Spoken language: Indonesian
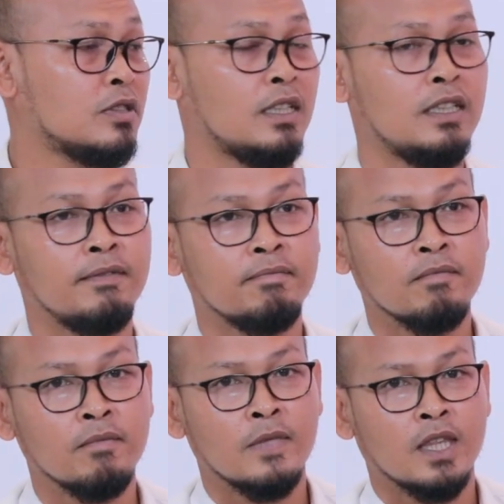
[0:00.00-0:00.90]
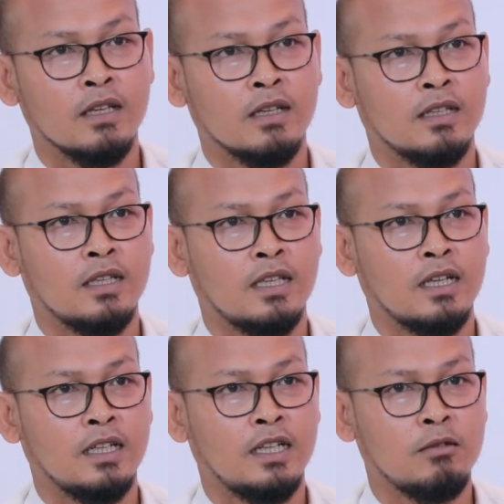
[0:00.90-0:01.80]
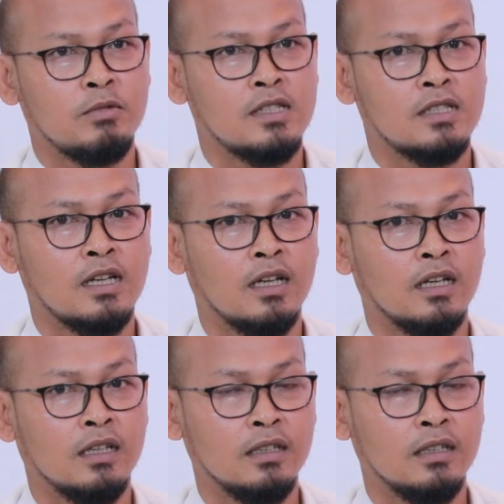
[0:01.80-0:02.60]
jadi kita tidak bisa